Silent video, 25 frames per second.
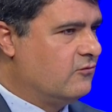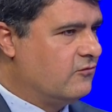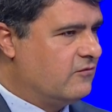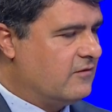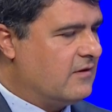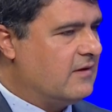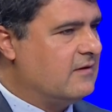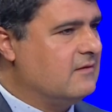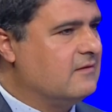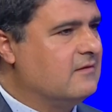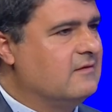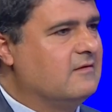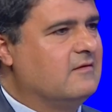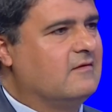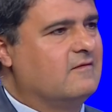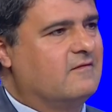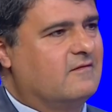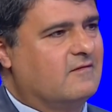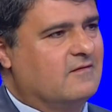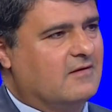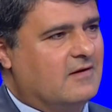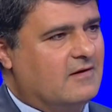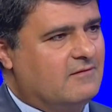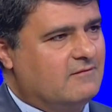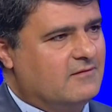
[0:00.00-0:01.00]
düzenlediği
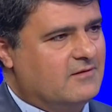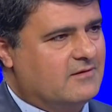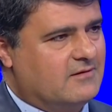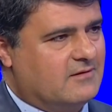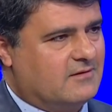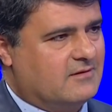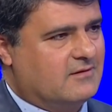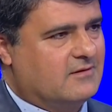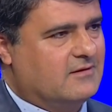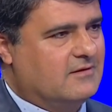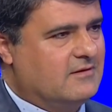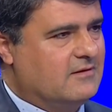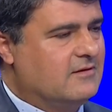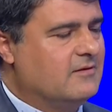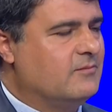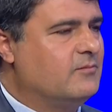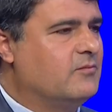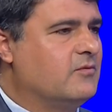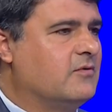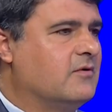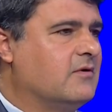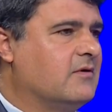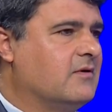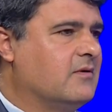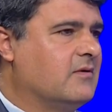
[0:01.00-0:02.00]
sınavlara girip
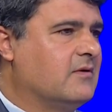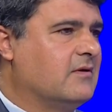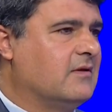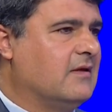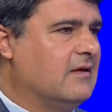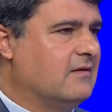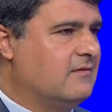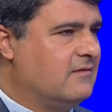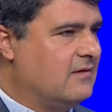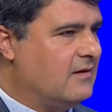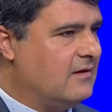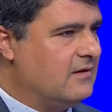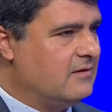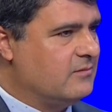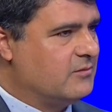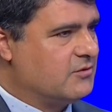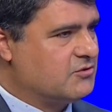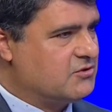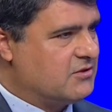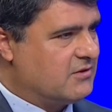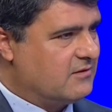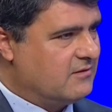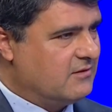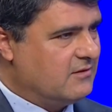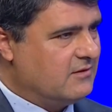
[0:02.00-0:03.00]
yeterli
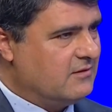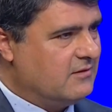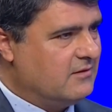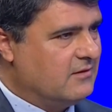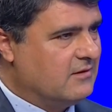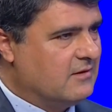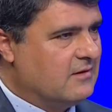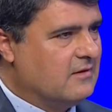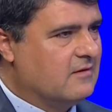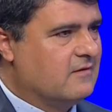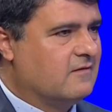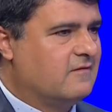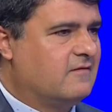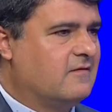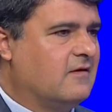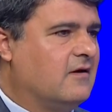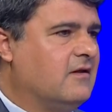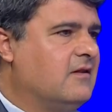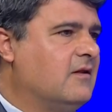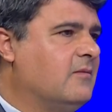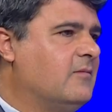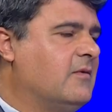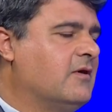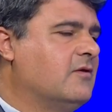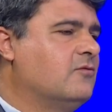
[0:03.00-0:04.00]
başarıyı
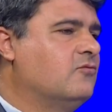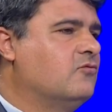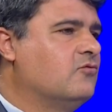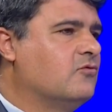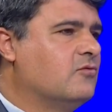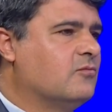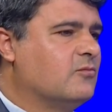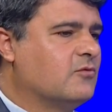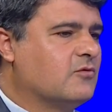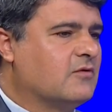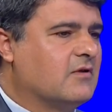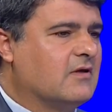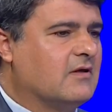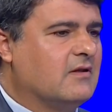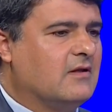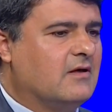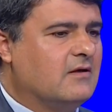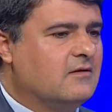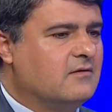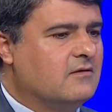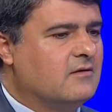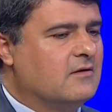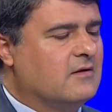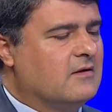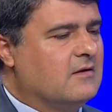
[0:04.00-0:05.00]
sağlamak
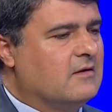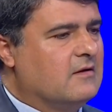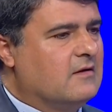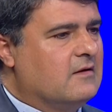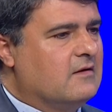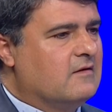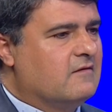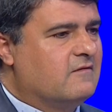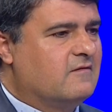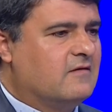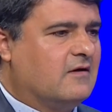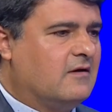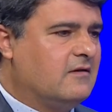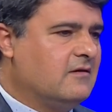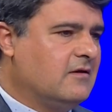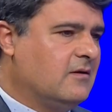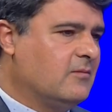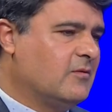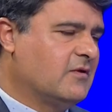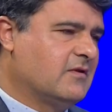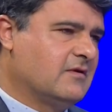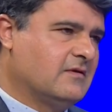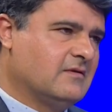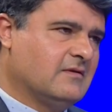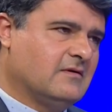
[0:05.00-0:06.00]
durumundalar.
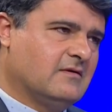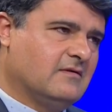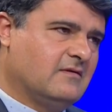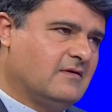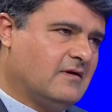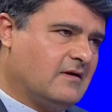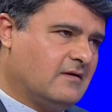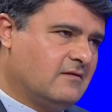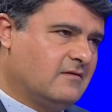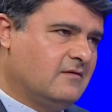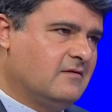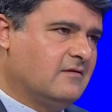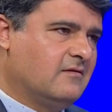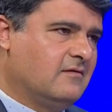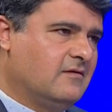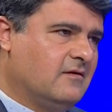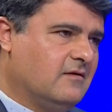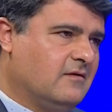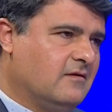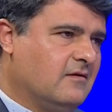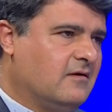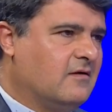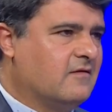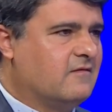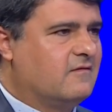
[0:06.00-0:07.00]
Sağlayamadıkları
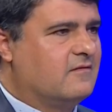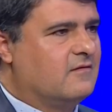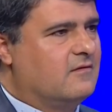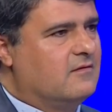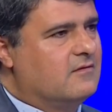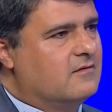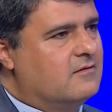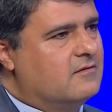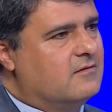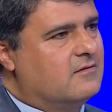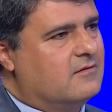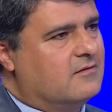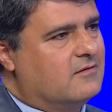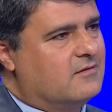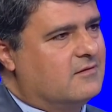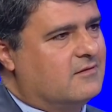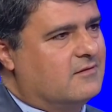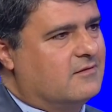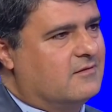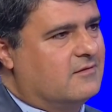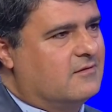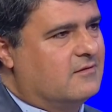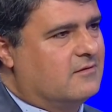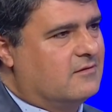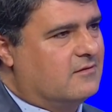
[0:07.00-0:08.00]
takdirde hazırlık e,
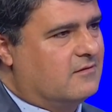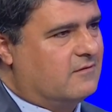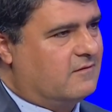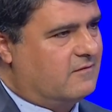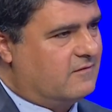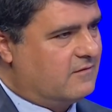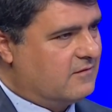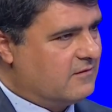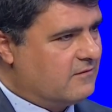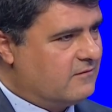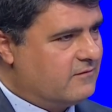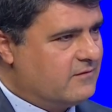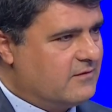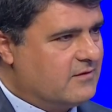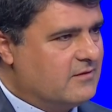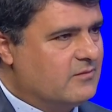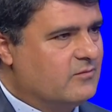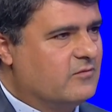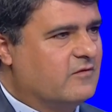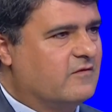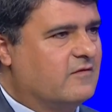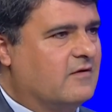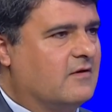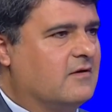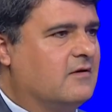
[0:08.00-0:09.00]

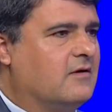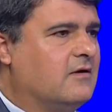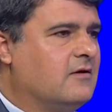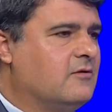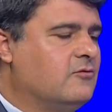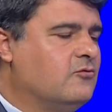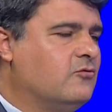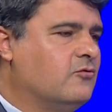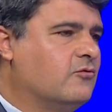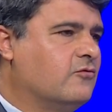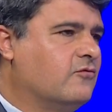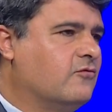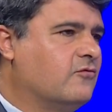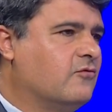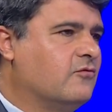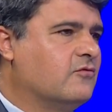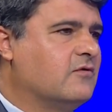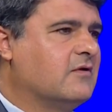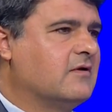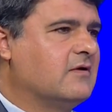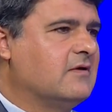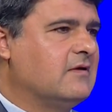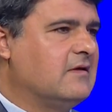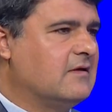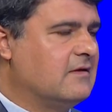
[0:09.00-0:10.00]
sınıflarımıza alıyoruz
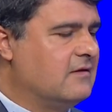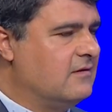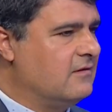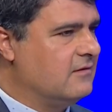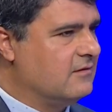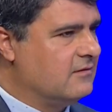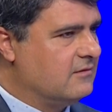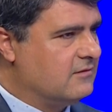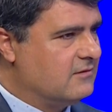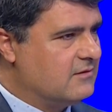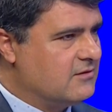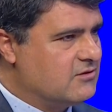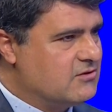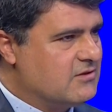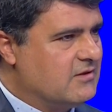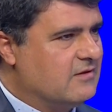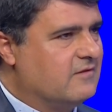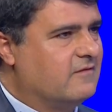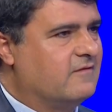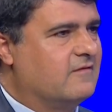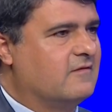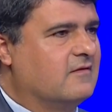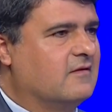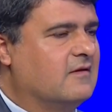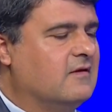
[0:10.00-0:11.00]
onları. İki yıl
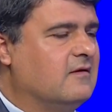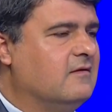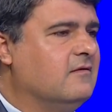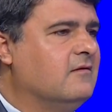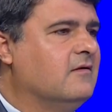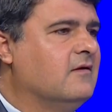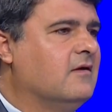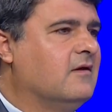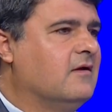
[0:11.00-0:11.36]
içerisinde